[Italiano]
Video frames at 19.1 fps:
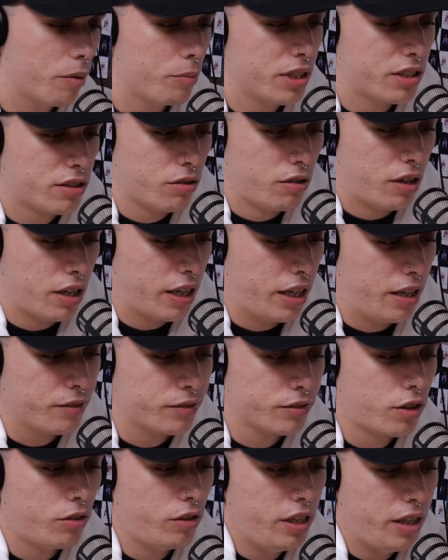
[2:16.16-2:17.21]
una persona che
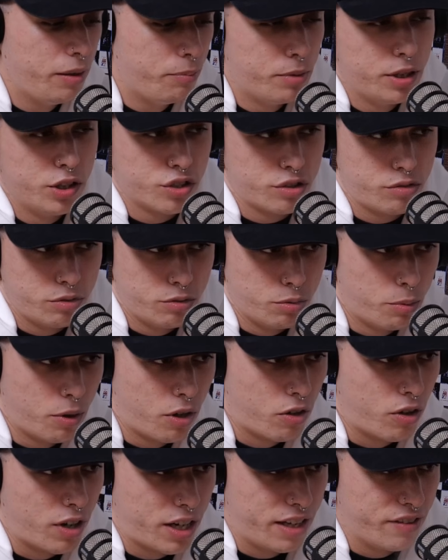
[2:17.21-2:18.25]
con i libri ci ha avuto
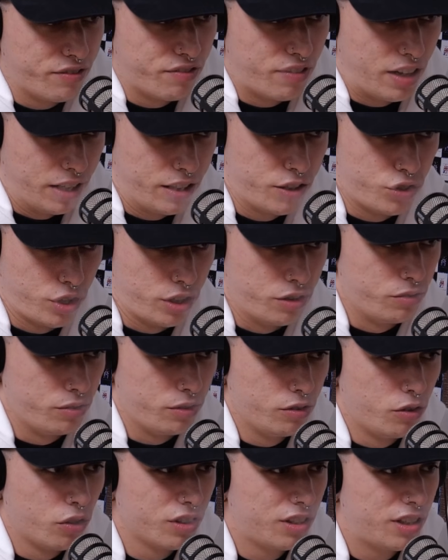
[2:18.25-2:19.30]
poco a che fare, cioè non,
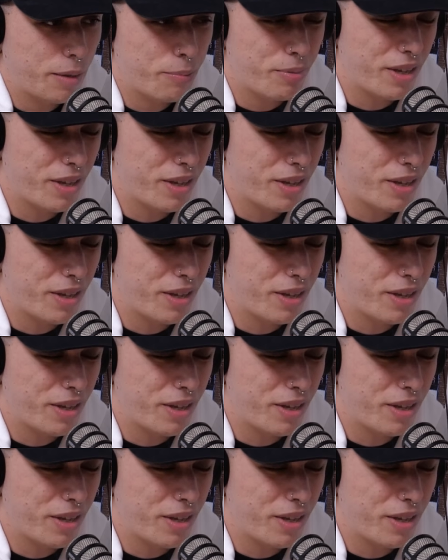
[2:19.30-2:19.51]
non ti